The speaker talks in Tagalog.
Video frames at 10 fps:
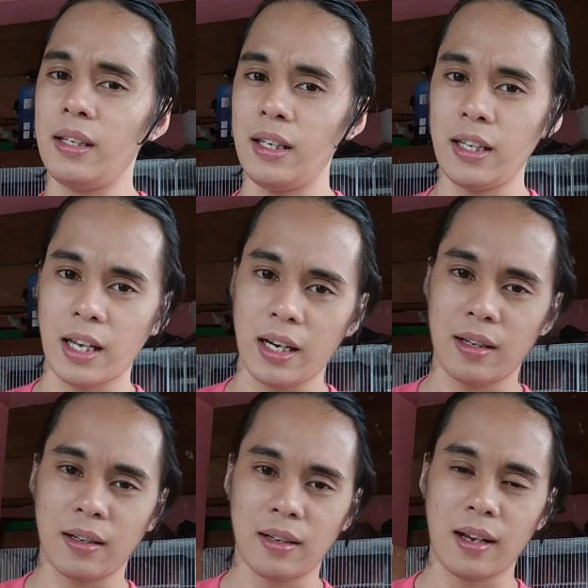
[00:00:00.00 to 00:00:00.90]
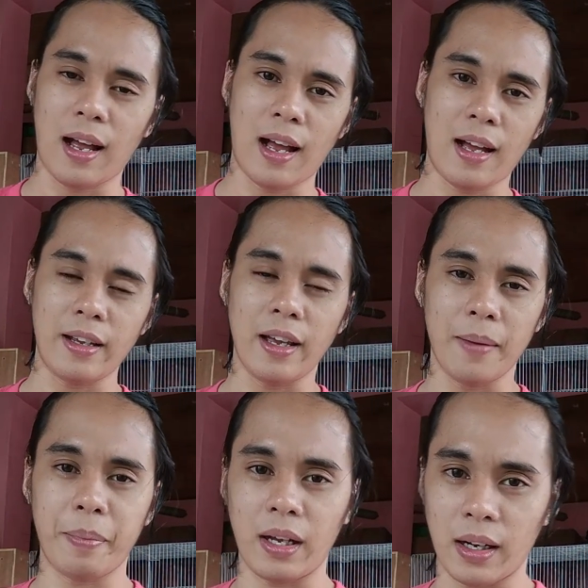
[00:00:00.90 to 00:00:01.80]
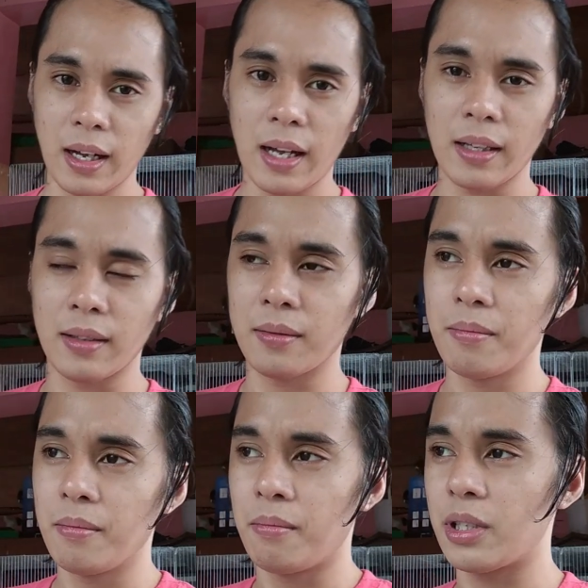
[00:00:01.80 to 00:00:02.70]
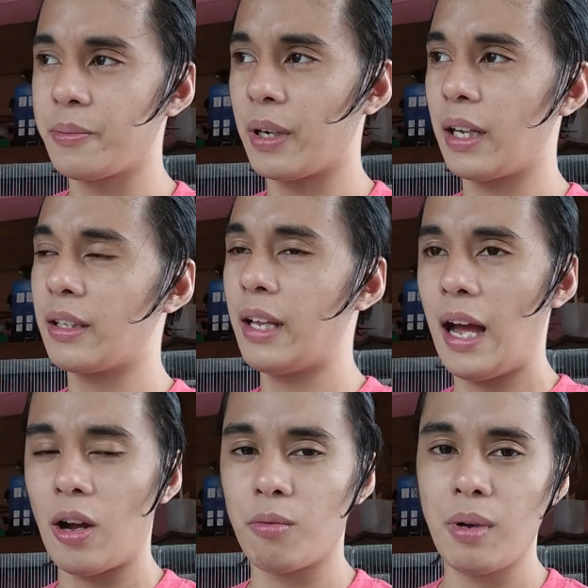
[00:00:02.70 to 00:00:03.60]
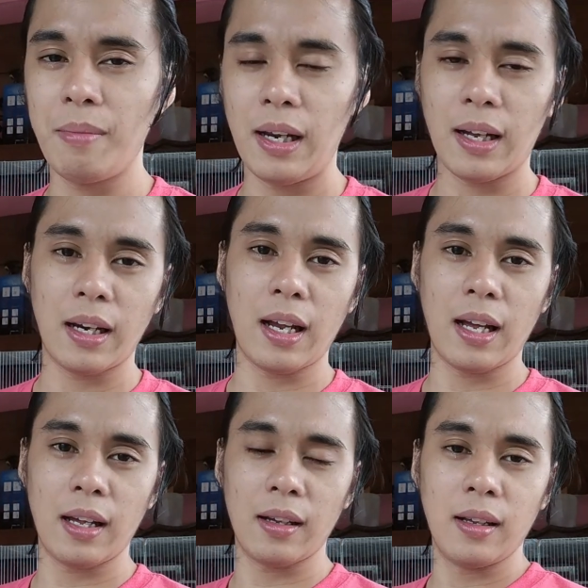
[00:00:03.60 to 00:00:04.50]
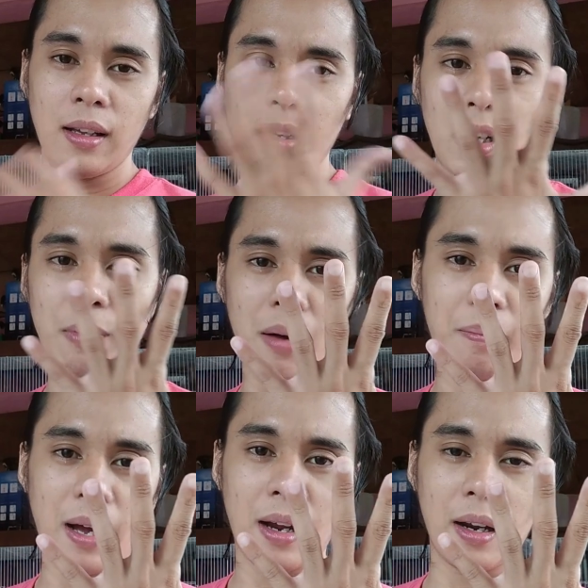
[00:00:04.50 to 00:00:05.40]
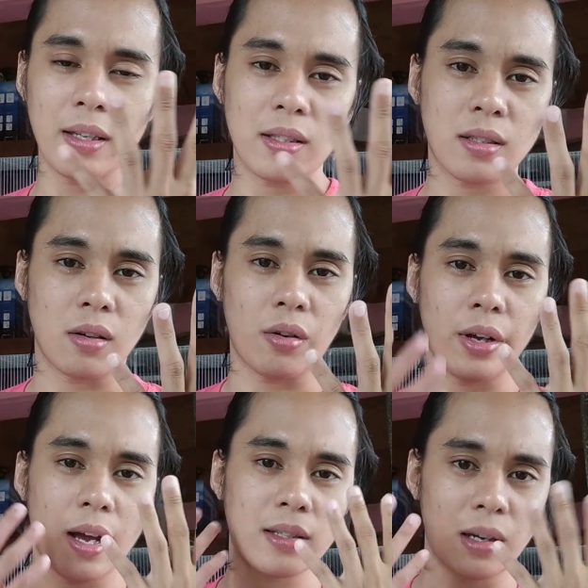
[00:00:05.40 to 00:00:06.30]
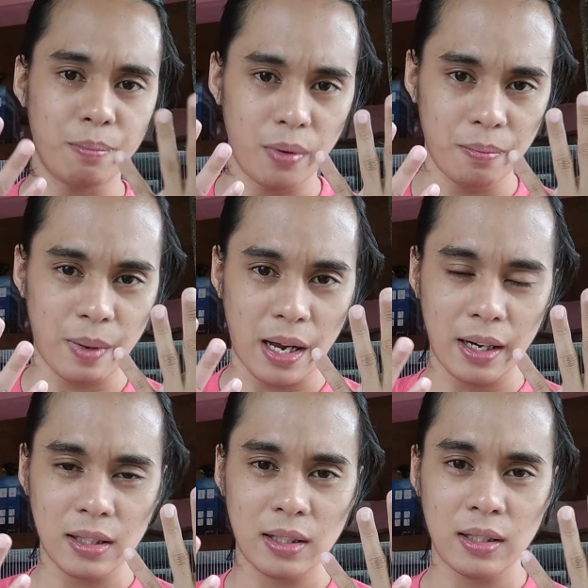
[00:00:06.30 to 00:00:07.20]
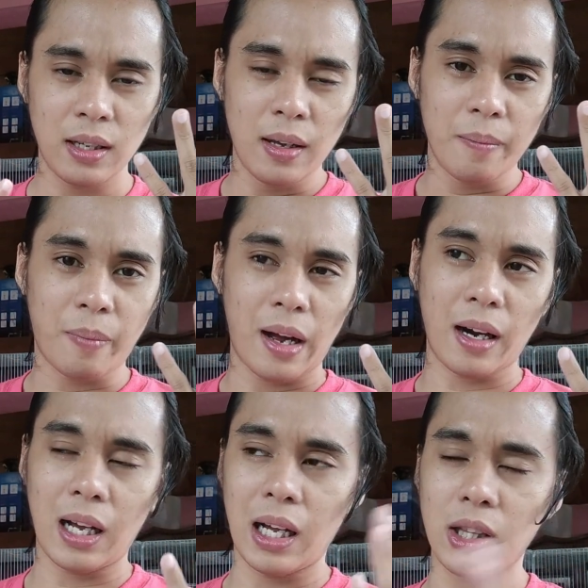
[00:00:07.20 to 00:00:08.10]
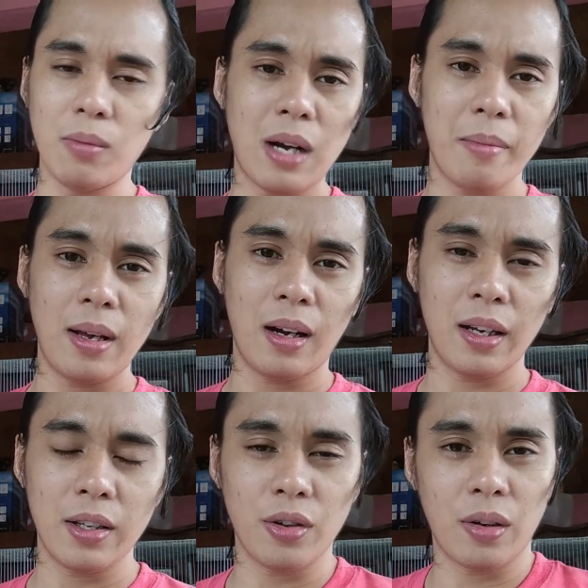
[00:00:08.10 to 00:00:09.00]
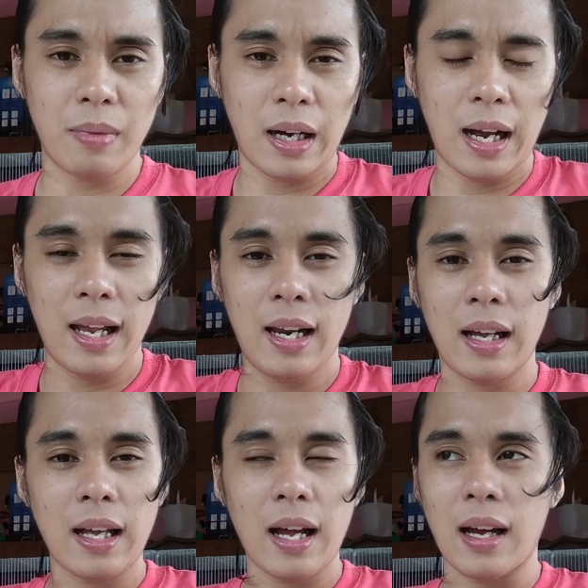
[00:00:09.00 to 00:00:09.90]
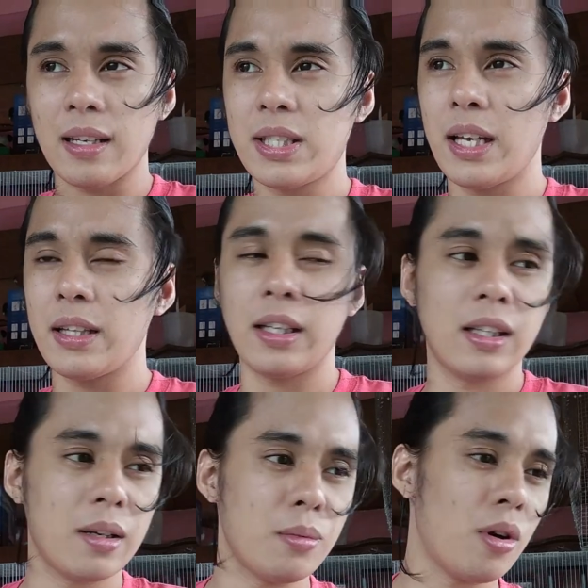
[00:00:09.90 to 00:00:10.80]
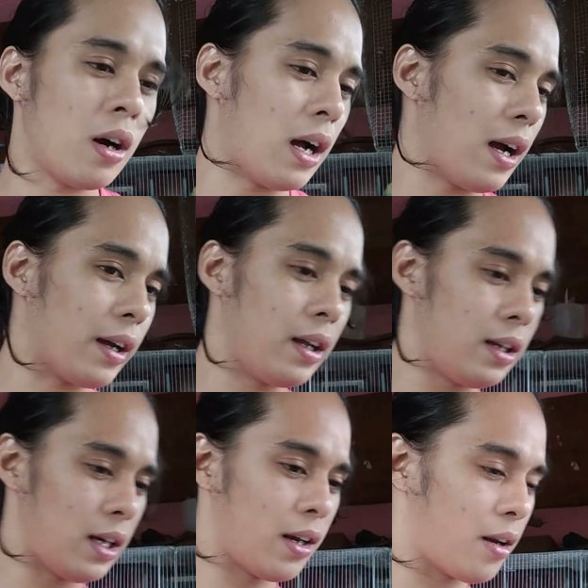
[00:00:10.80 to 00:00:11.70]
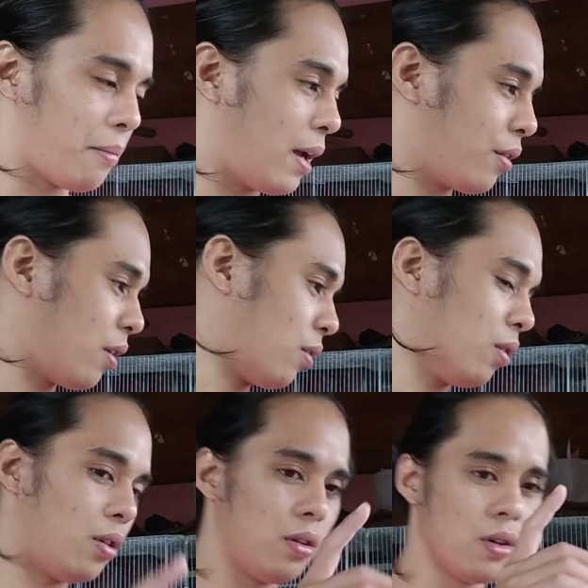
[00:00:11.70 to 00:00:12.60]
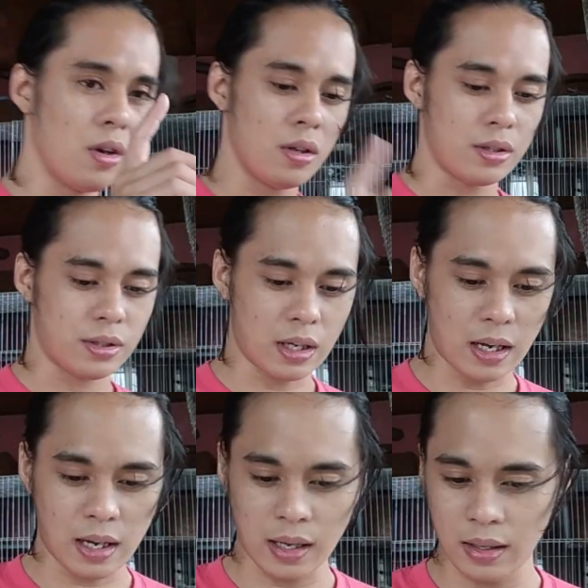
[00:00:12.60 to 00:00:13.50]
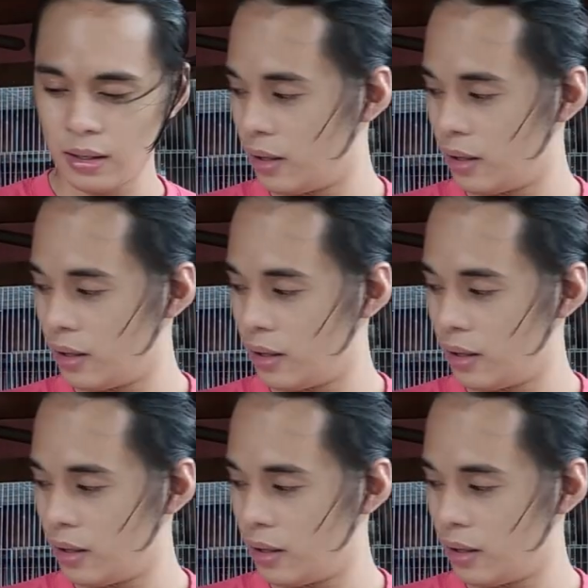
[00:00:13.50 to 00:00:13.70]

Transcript: hindi yan uh, ah, e-effect agad. Mas maganda kung bibili ka ng limang pares o kaya sampung pares para dumami ang inyong mga alaga. Kasi tignan mo ang akin, ilan na meron ako sa